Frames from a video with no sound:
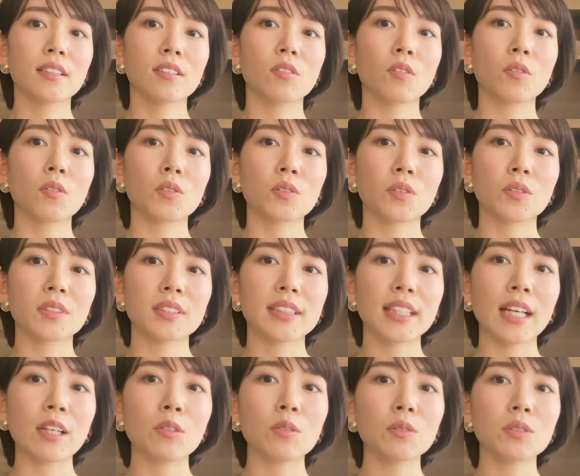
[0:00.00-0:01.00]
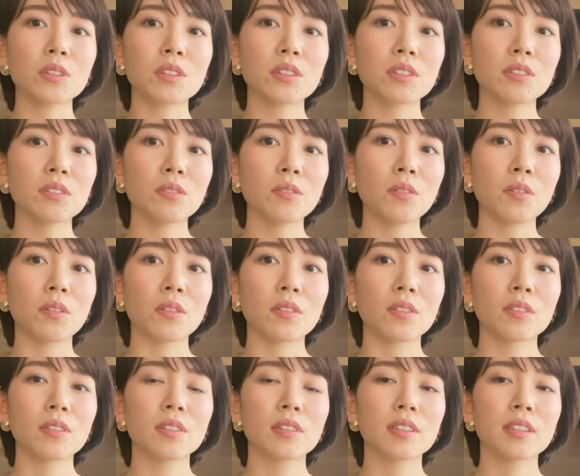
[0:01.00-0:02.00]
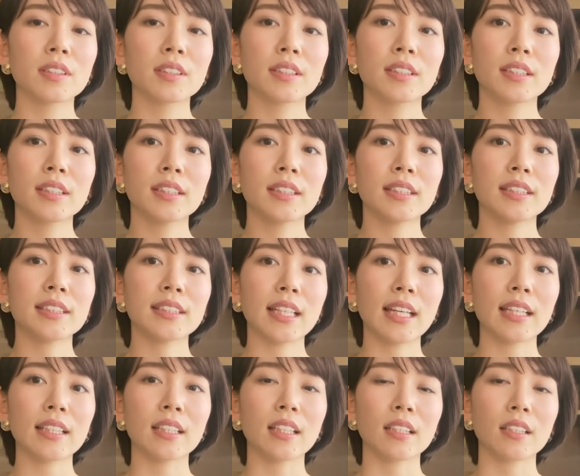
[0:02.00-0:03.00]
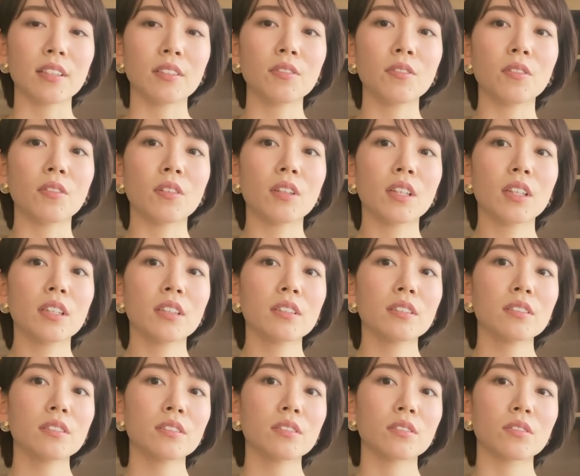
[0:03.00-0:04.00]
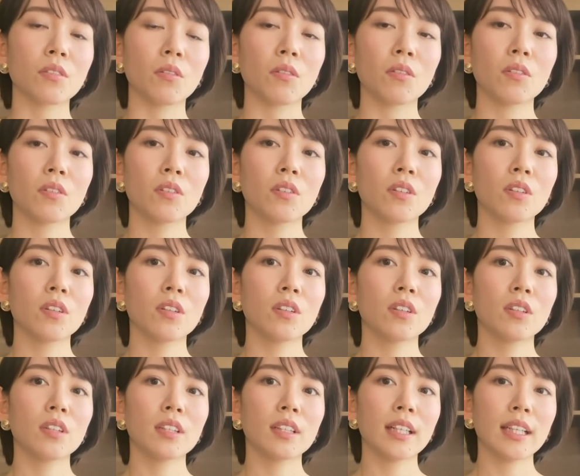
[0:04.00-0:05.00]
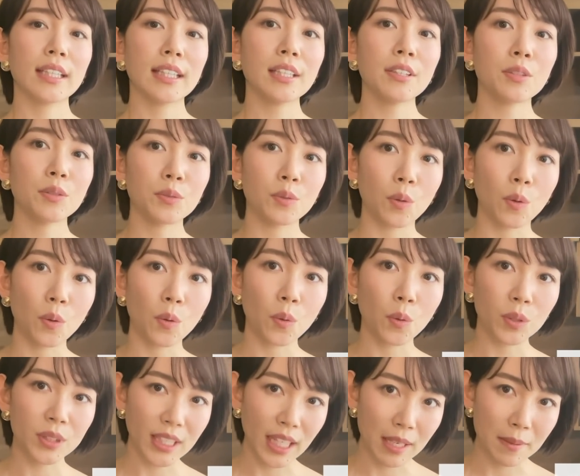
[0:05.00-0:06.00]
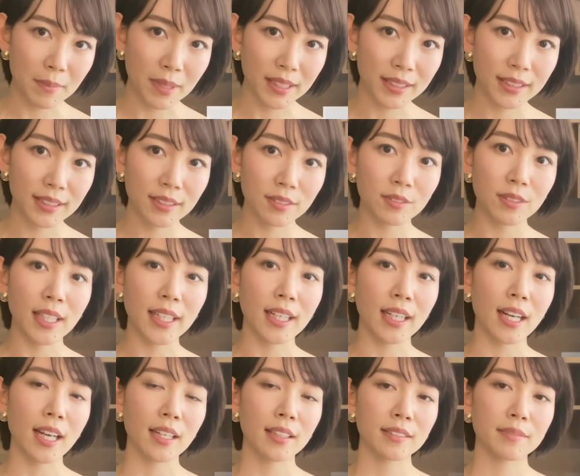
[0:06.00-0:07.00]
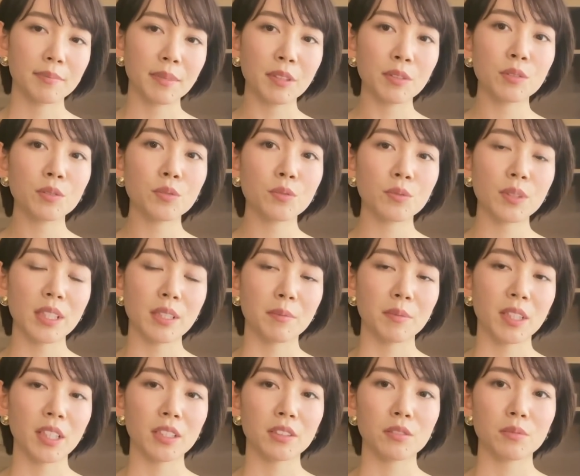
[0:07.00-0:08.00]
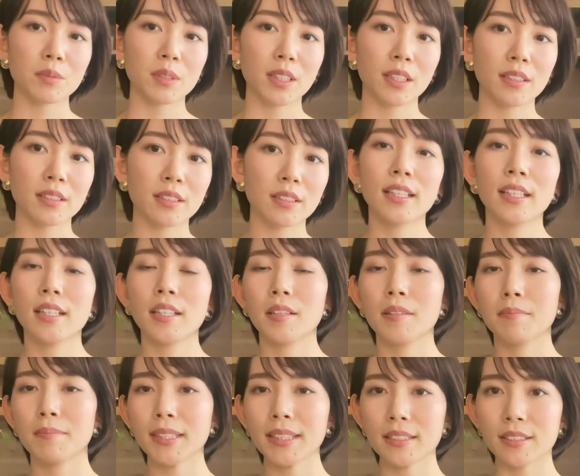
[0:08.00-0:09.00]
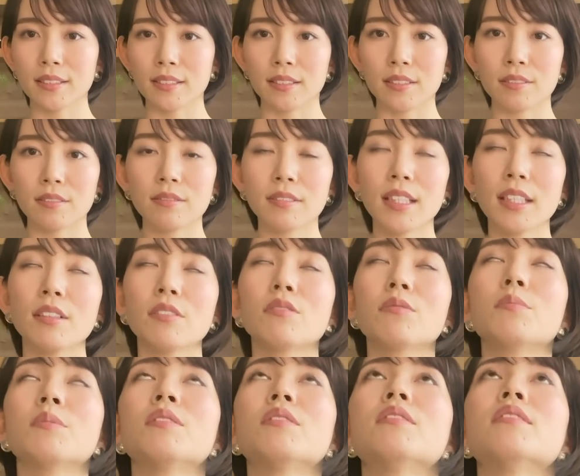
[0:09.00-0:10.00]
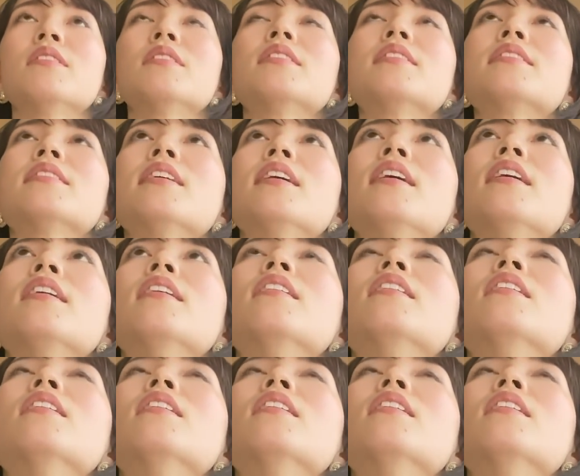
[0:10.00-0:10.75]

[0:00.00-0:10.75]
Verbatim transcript: ここの鎖骨の下あたりをグッと皮膚を押さえます。上から、服の上でも大丈夫です。まず上を向いて